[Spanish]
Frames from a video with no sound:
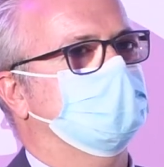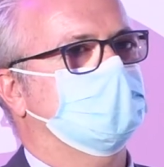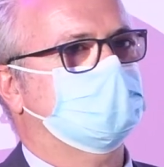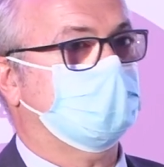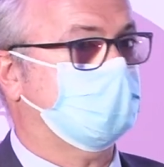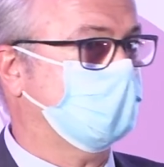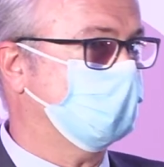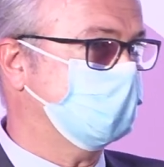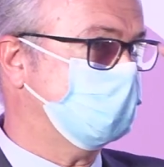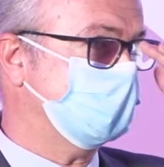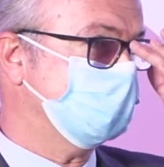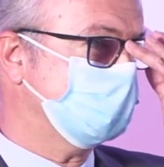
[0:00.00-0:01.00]
proyecto hace
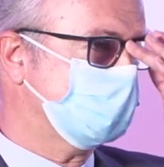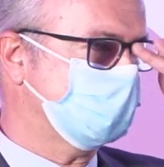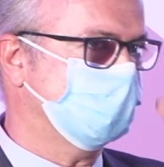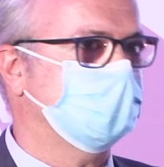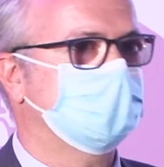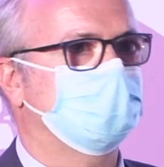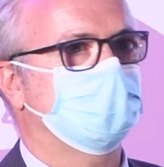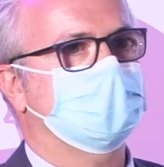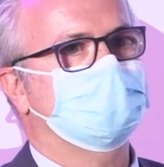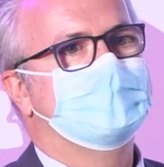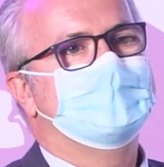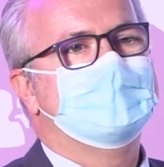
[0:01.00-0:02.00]
cuatro años no
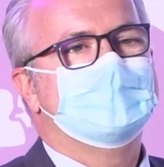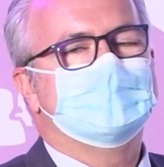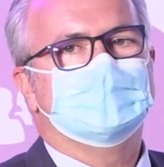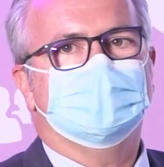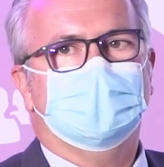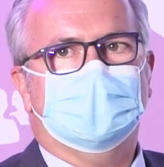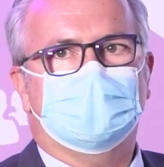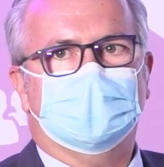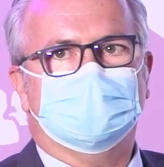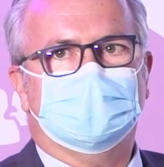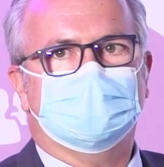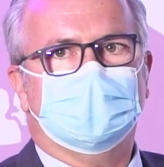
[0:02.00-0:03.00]
incluí ni la
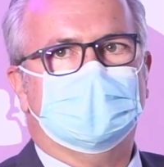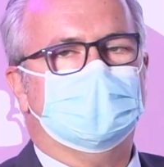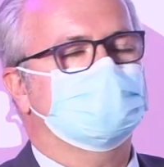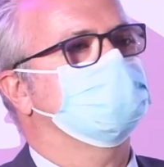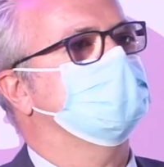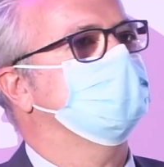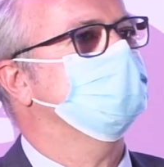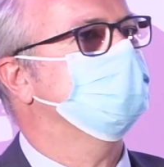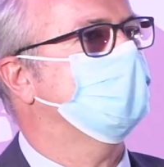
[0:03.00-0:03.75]
pandemia ni